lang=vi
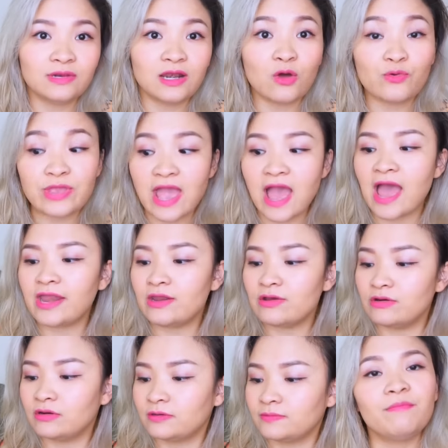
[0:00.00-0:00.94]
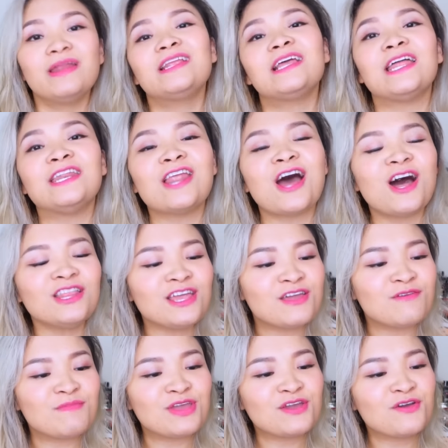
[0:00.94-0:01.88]
lâu dài được bên cạnh đó
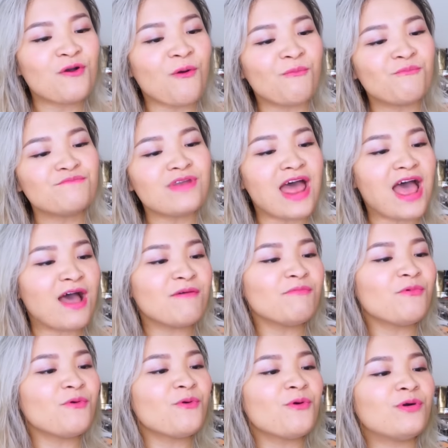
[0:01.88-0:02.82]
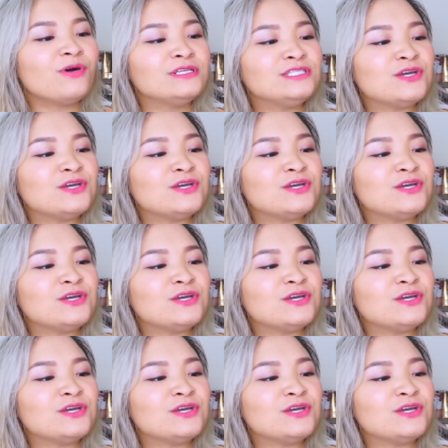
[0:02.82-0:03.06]
thì Vi cũng đã mua